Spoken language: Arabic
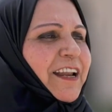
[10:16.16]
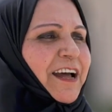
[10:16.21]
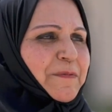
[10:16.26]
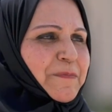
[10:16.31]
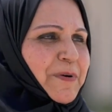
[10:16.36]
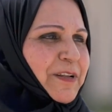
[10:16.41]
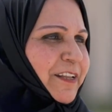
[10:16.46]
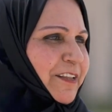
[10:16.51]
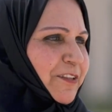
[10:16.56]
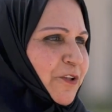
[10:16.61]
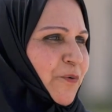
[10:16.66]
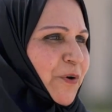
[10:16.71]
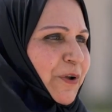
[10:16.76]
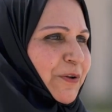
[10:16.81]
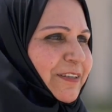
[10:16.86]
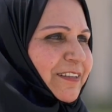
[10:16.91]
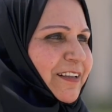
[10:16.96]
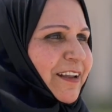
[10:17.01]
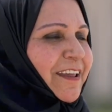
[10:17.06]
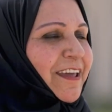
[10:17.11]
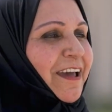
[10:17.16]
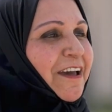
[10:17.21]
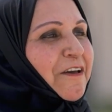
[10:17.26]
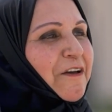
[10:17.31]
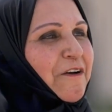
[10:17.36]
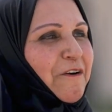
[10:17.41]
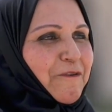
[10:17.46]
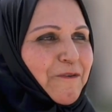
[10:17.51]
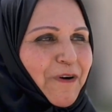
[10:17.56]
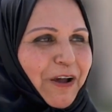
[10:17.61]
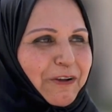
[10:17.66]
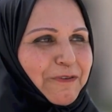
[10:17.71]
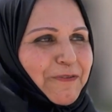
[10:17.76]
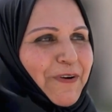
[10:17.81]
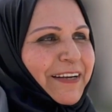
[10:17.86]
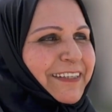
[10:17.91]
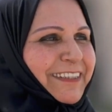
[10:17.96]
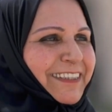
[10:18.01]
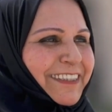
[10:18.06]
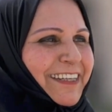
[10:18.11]
على الاعمال التطوعيه الانسانيه
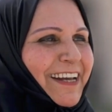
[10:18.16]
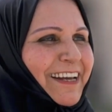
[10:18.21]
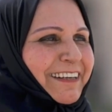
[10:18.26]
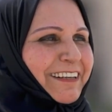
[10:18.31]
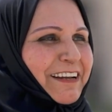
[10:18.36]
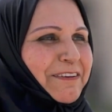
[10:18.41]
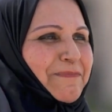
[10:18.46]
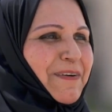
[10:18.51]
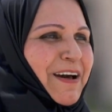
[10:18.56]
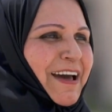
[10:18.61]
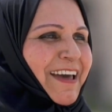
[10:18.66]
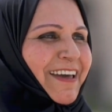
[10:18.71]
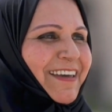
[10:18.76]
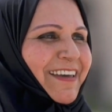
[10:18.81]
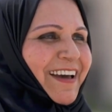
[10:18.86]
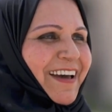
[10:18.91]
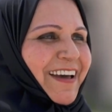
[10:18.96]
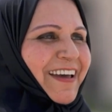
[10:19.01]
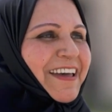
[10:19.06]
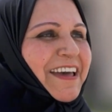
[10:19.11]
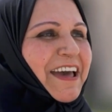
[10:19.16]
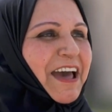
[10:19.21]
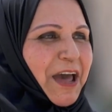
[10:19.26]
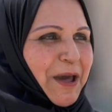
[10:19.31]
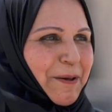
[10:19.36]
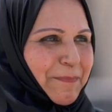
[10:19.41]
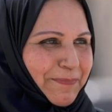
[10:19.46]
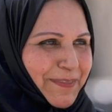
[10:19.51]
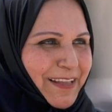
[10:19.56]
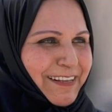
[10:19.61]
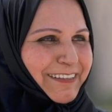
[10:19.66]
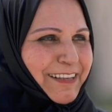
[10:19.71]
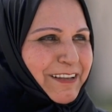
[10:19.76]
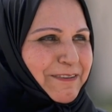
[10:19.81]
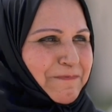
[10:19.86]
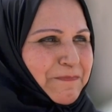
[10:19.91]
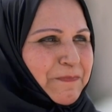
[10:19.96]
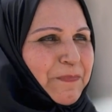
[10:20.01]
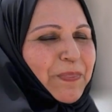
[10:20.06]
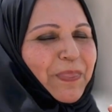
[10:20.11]
وعنوان الشارقه ما هي
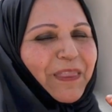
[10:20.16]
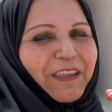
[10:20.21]
ابتسم